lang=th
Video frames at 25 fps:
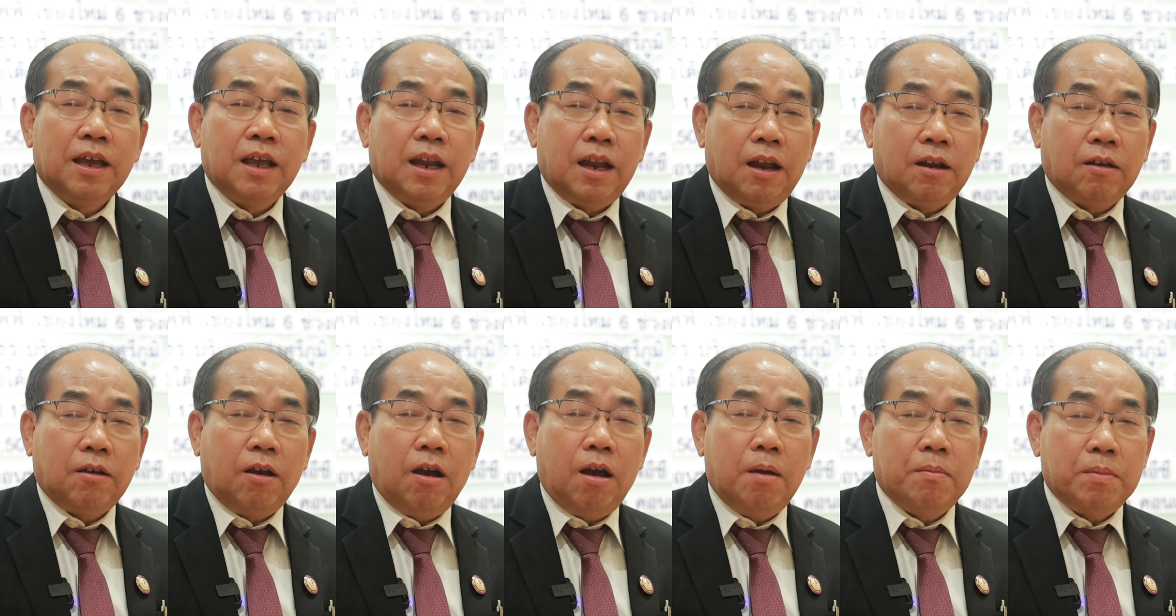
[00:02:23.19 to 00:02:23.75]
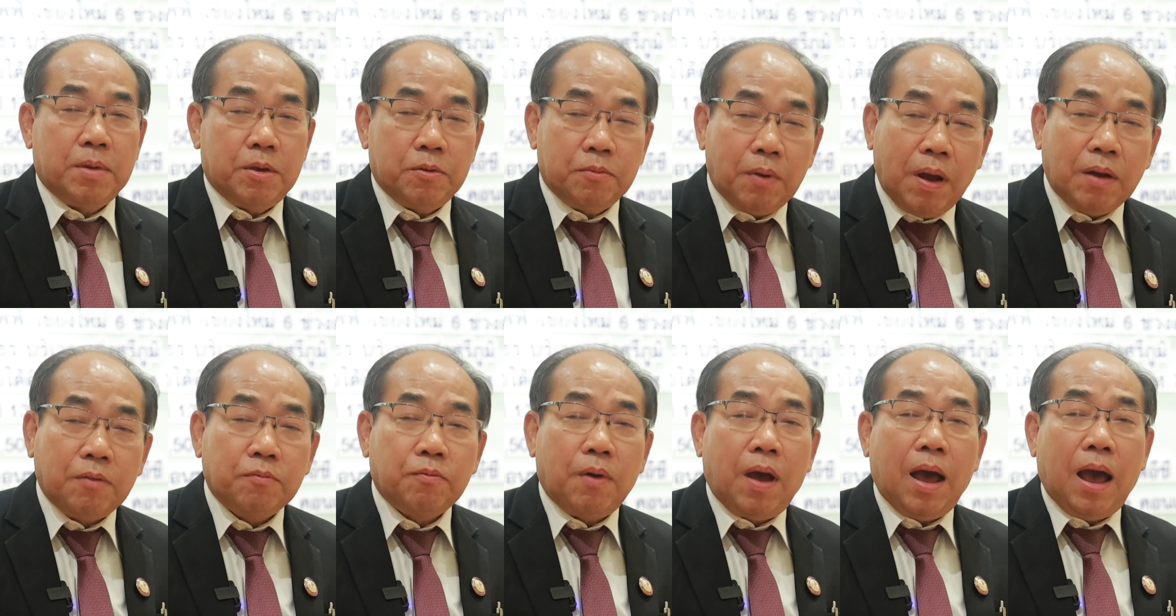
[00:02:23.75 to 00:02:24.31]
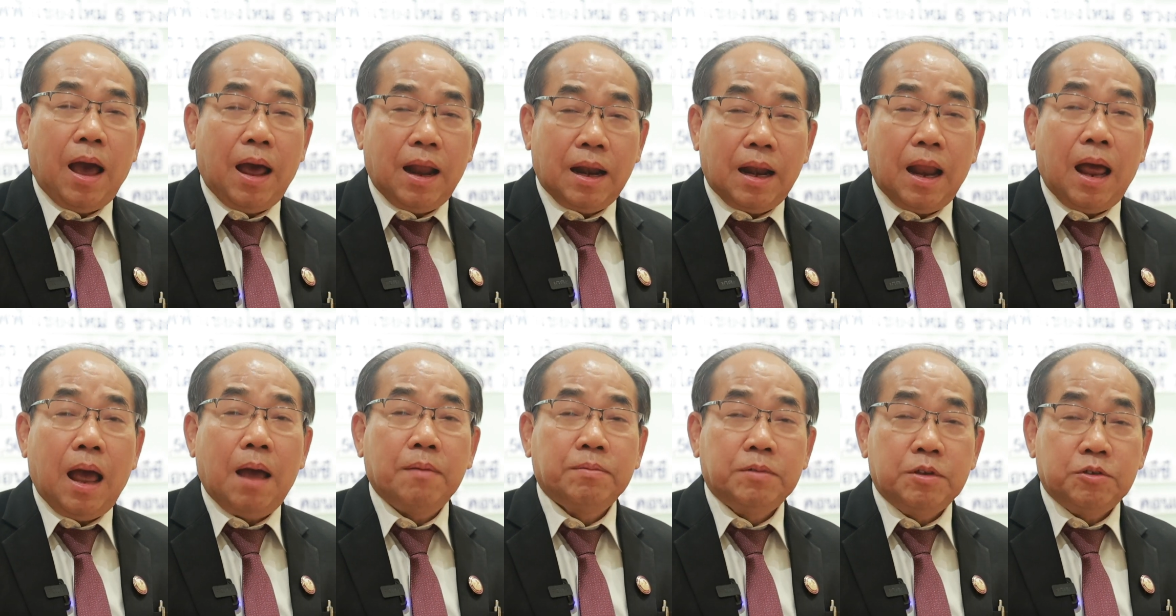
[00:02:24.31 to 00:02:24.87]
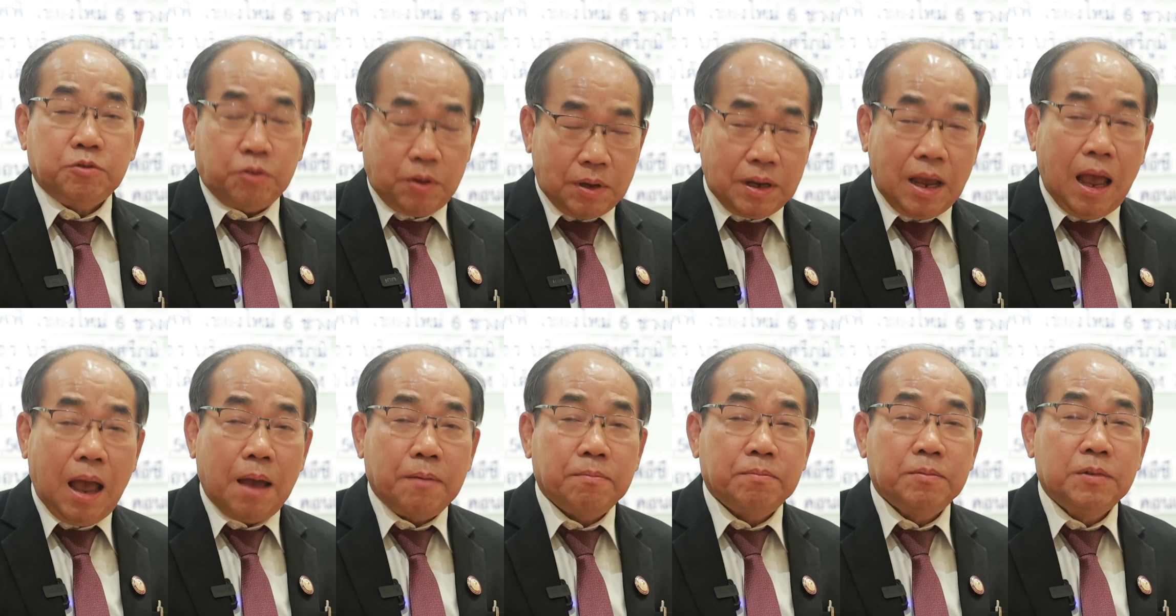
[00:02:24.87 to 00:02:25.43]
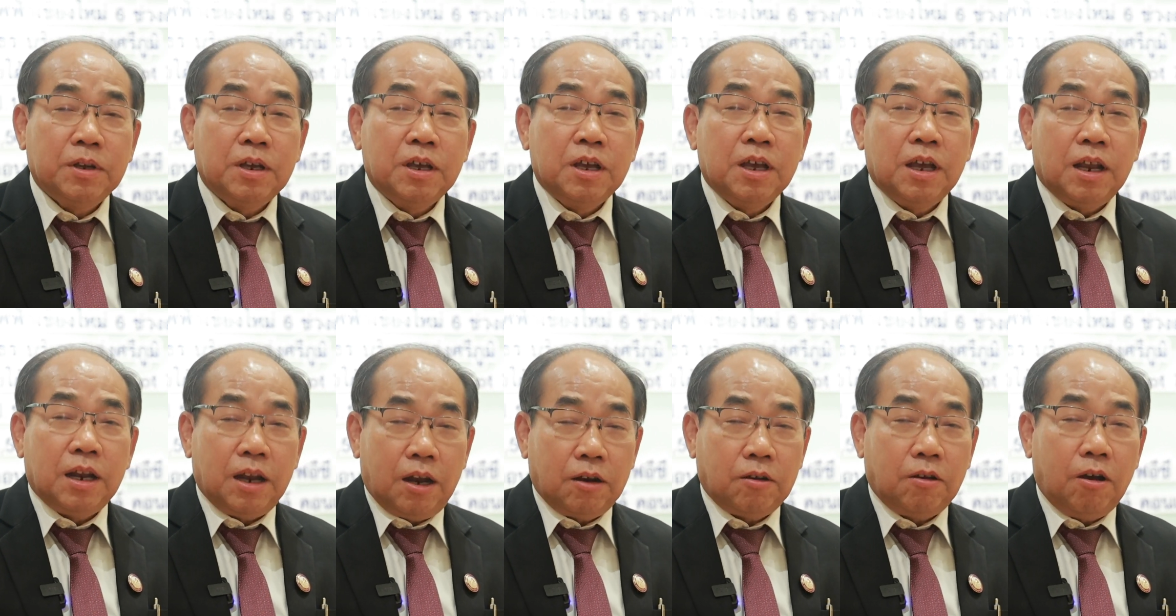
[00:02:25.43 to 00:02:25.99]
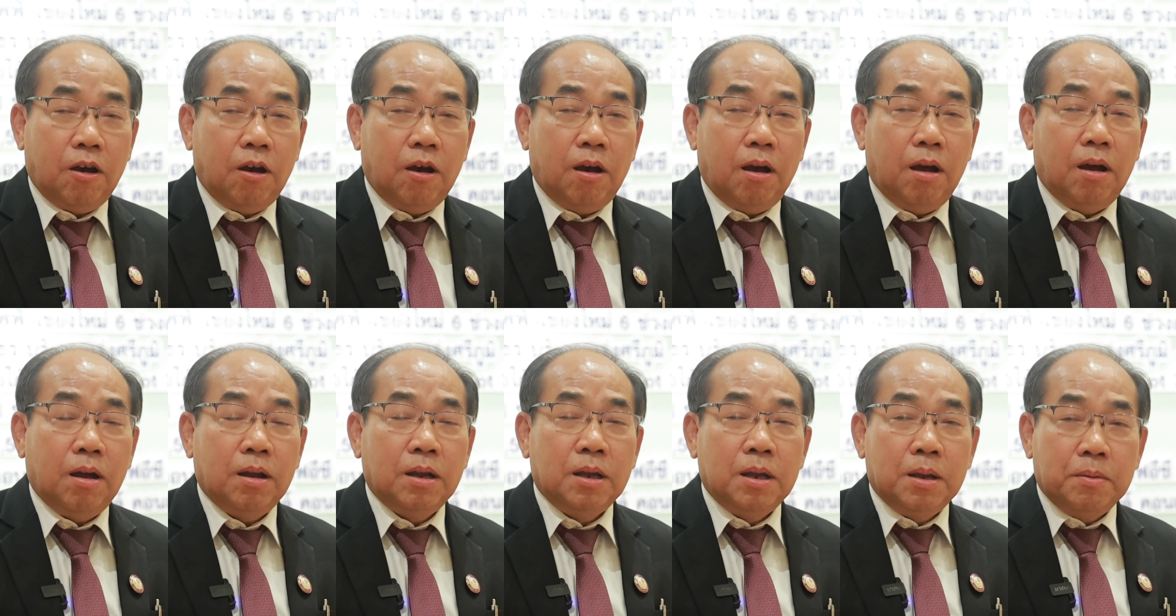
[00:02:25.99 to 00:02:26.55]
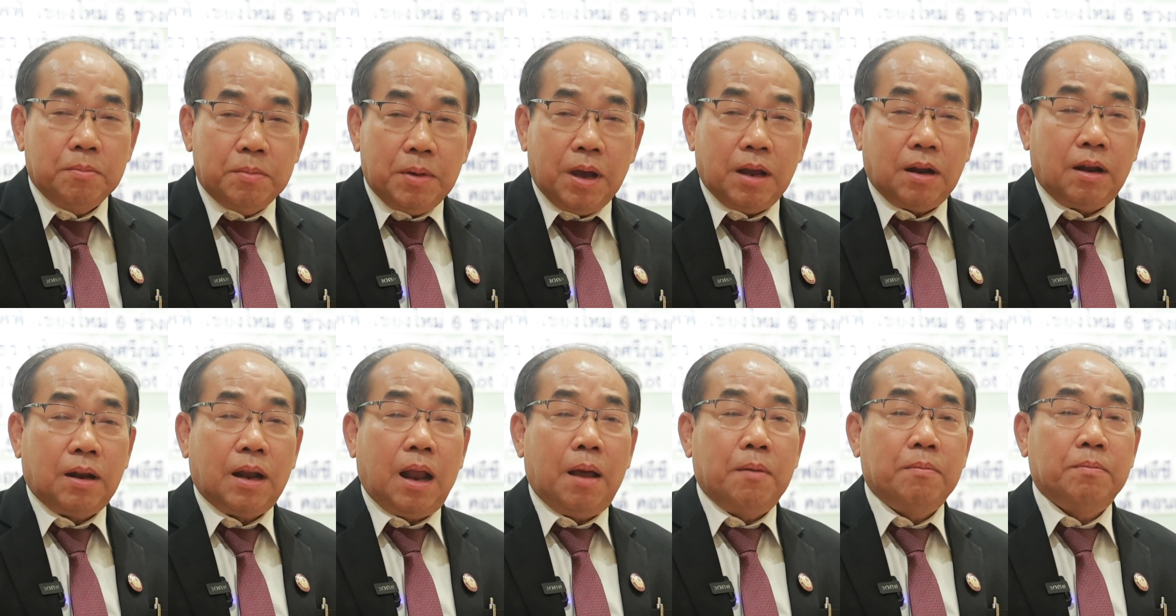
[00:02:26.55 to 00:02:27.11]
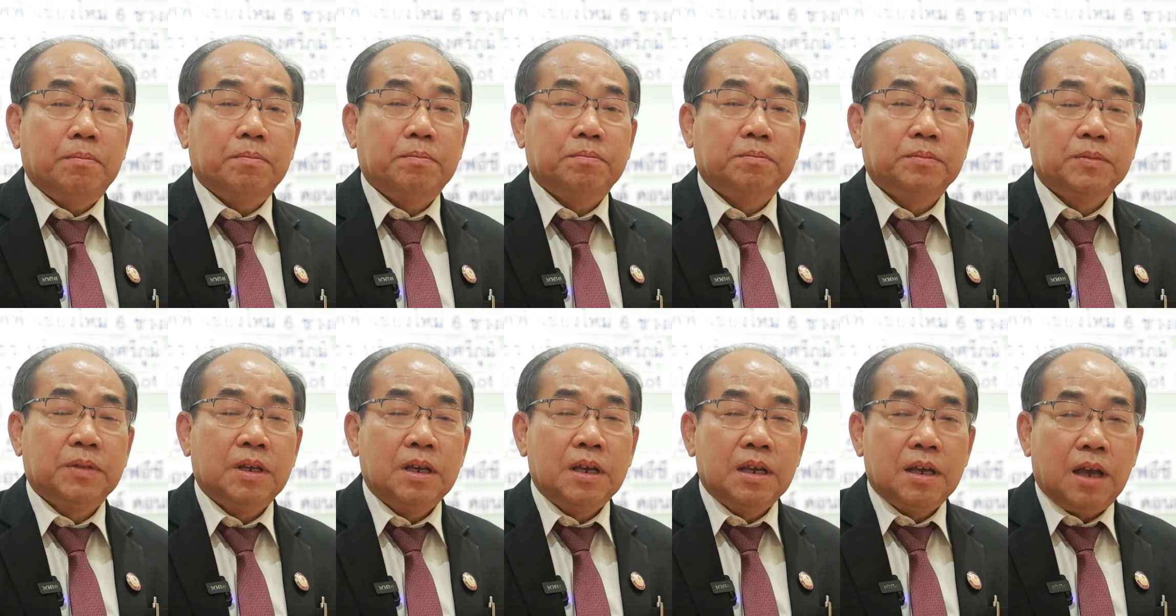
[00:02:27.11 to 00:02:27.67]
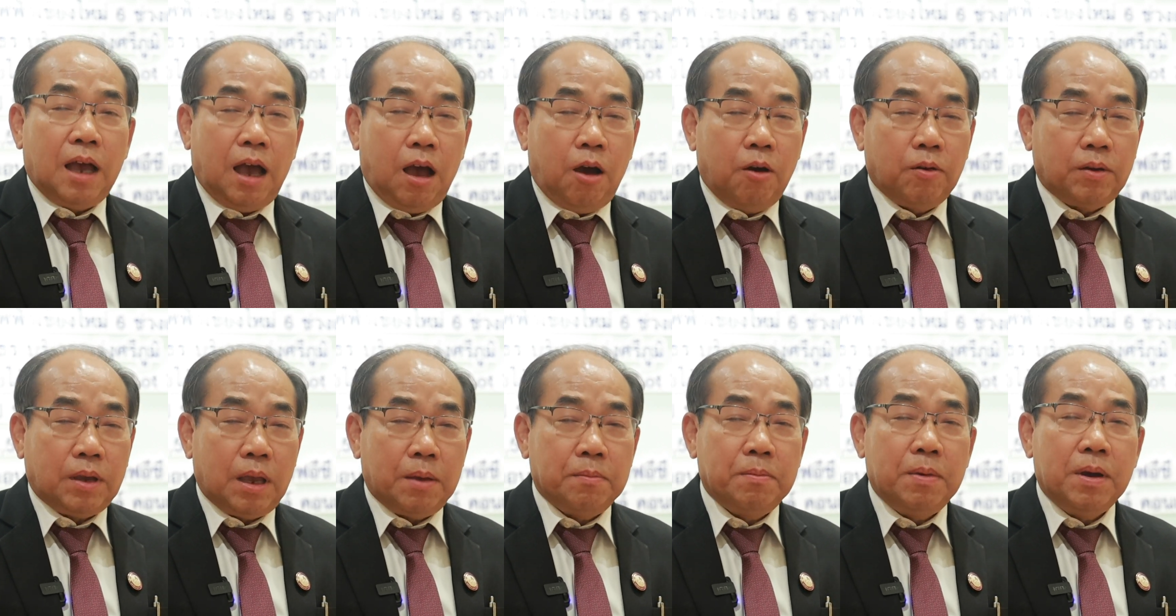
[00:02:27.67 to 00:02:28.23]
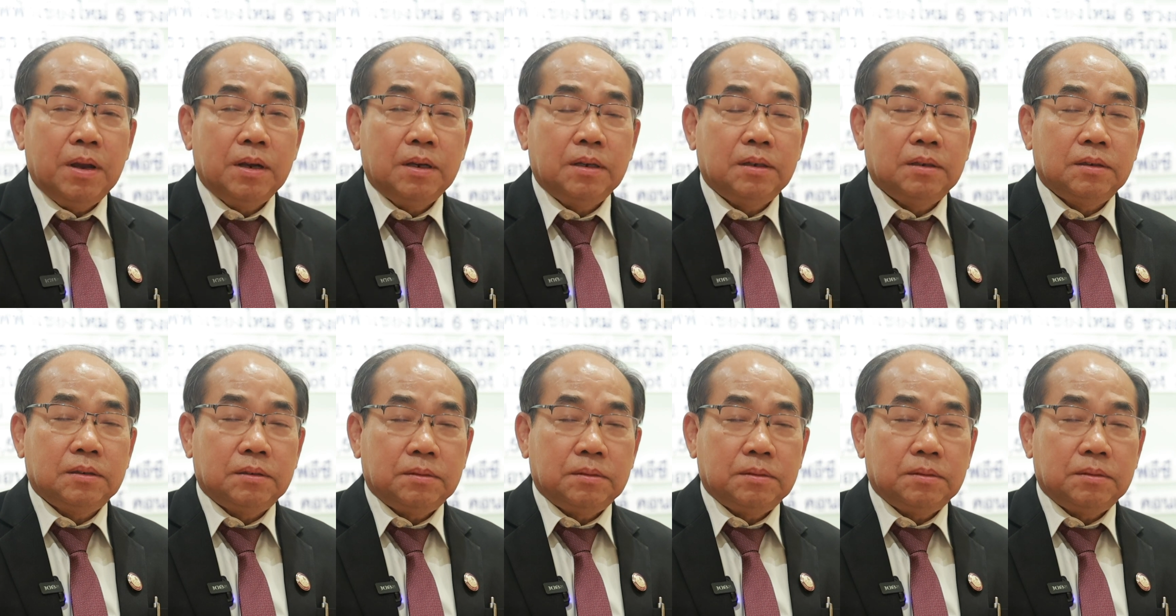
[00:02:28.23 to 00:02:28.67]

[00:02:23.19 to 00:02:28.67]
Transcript: แล้วก็มีวัดวาอารามที่สวยงาม แล้วก็เมื่อเราทำเอาเคเบิล